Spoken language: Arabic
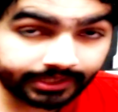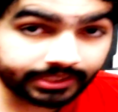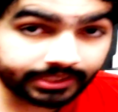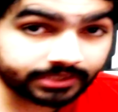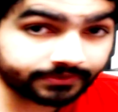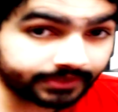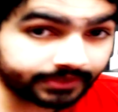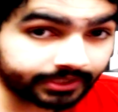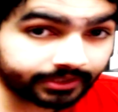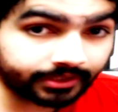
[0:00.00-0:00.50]

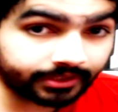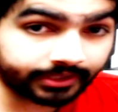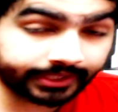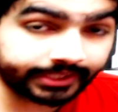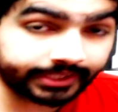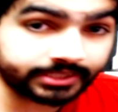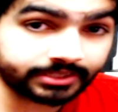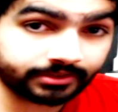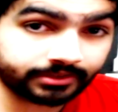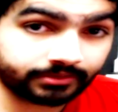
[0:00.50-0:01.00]
كاينينش في ديكا
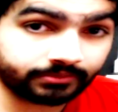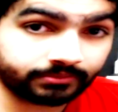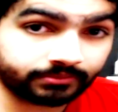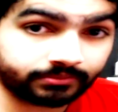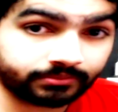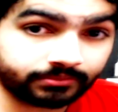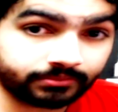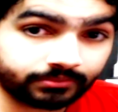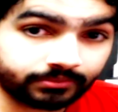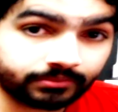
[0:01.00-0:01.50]
كريتيك
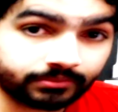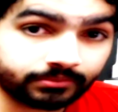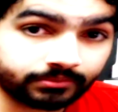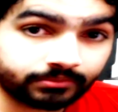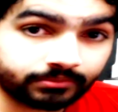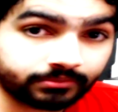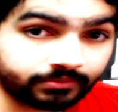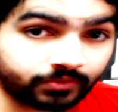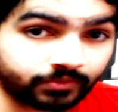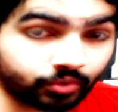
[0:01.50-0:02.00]

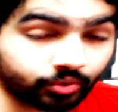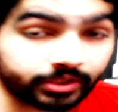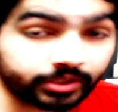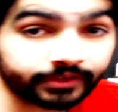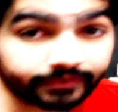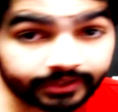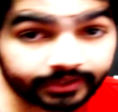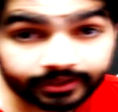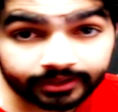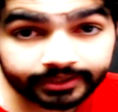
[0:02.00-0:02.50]
دوك
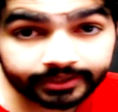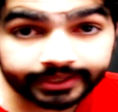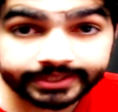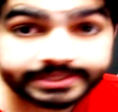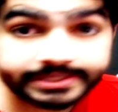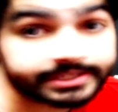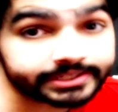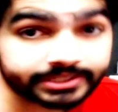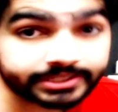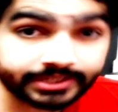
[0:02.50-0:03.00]
اللي في ليكا
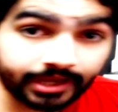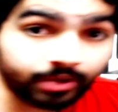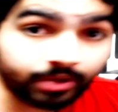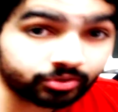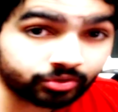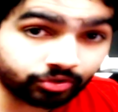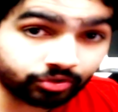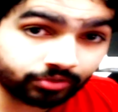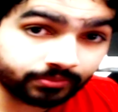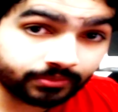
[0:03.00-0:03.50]
كريتيك كنت
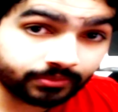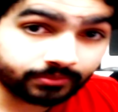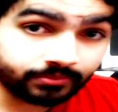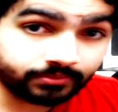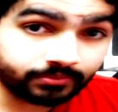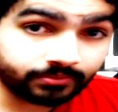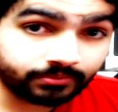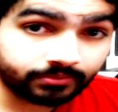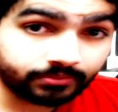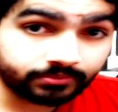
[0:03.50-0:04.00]
نعاونوهم
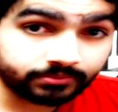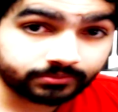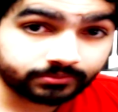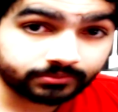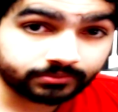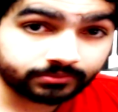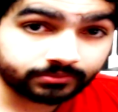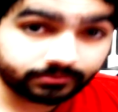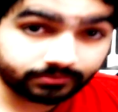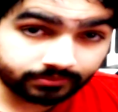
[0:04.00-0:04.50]

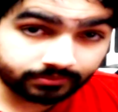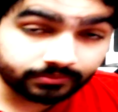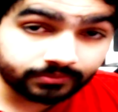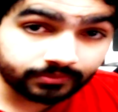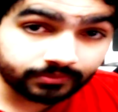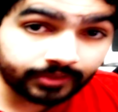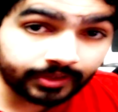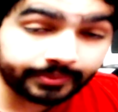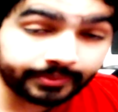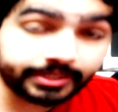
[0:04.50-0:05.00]

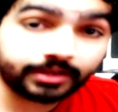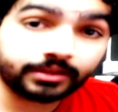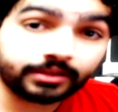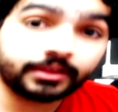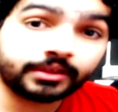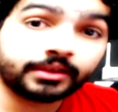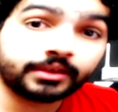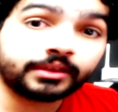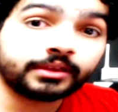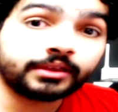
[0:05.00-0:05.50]
امنا
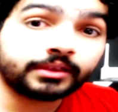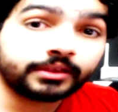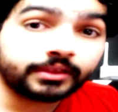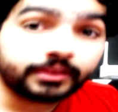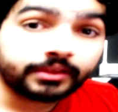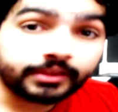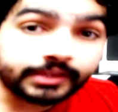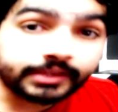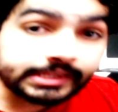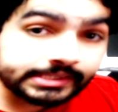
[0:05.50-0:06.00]

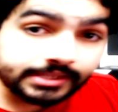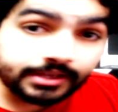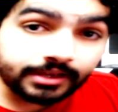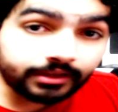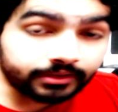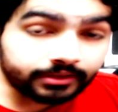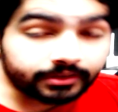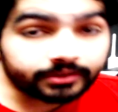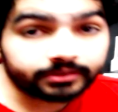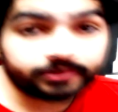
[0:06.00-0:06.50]
انت
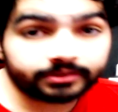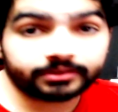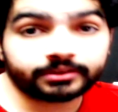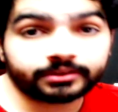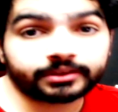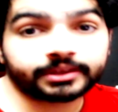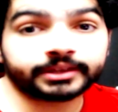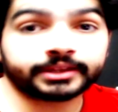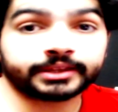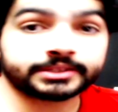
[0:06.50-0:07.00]

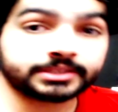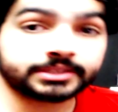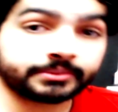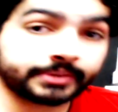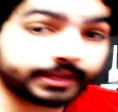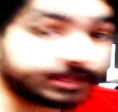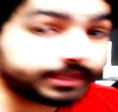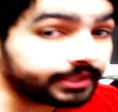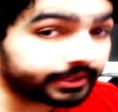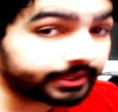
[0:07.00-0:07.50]

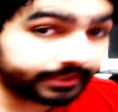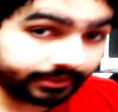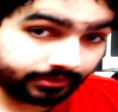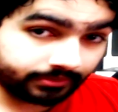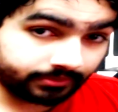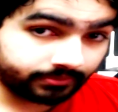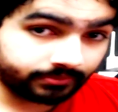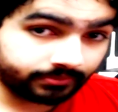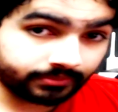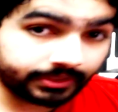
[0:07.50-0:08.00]
كنعتبرك لاكي
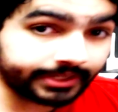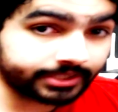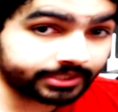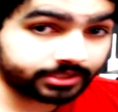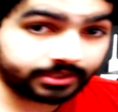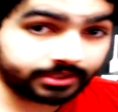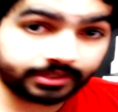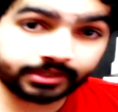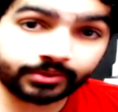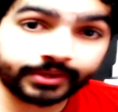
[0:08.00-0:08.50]

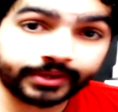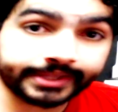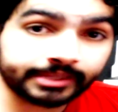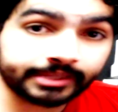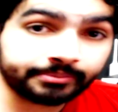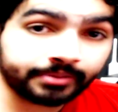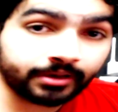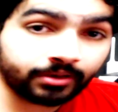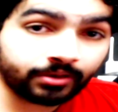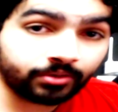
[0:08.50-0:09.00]
علاش عندك واحد
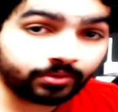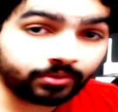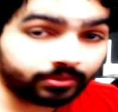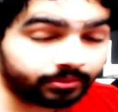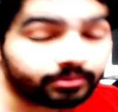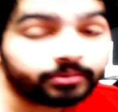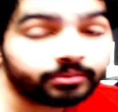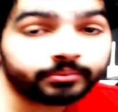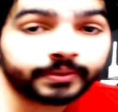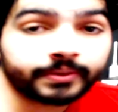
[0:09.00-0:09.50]
لي بارون
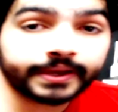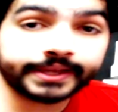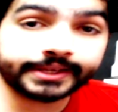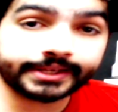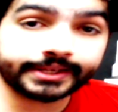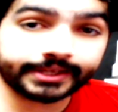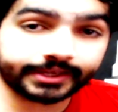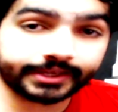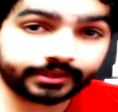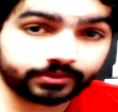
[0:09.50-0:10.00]
باغيين
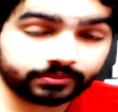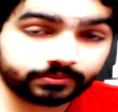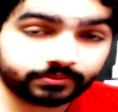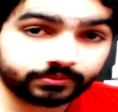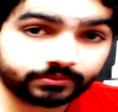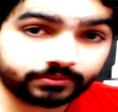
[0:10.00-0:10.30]
لك الخير